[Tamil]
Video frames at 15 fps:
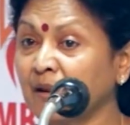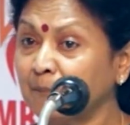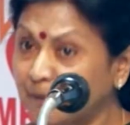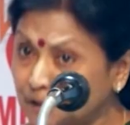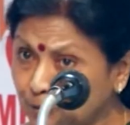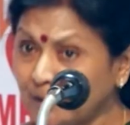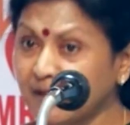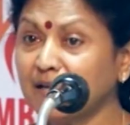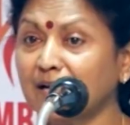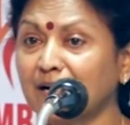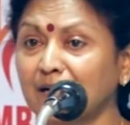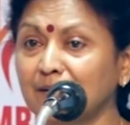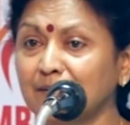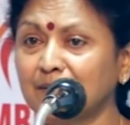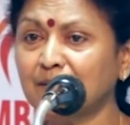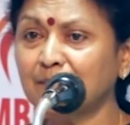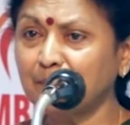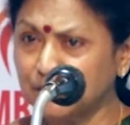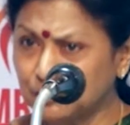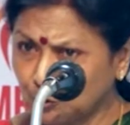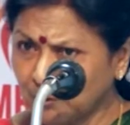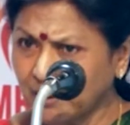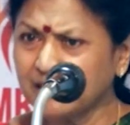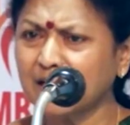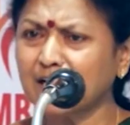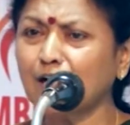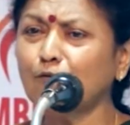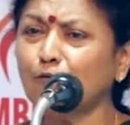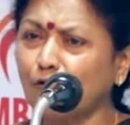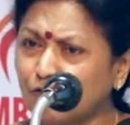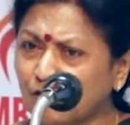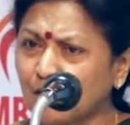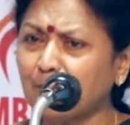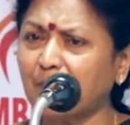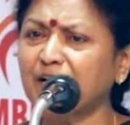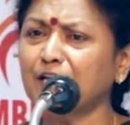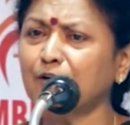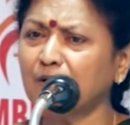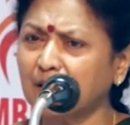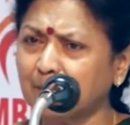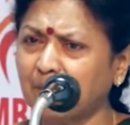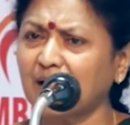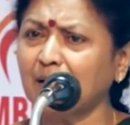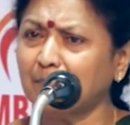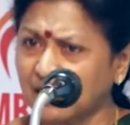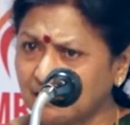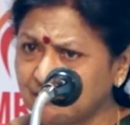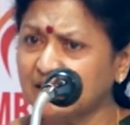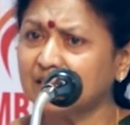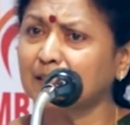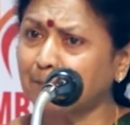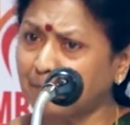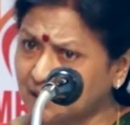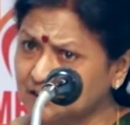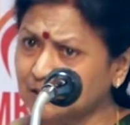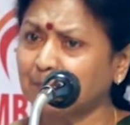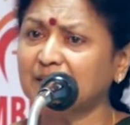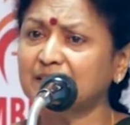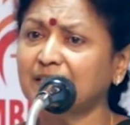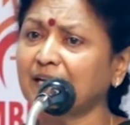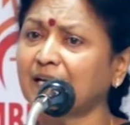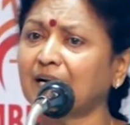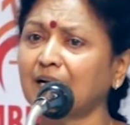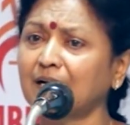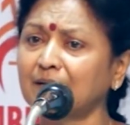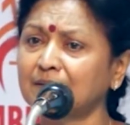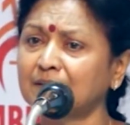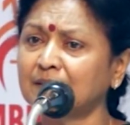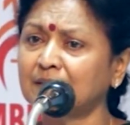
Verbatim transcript: மெதுவாக ஏறலாம் மெதுவாக ஏறலாம் ஒவ்வொரு படியினுடைய பல பலவீனத்தை பார்த்து பார்த்தே ஏறலாம்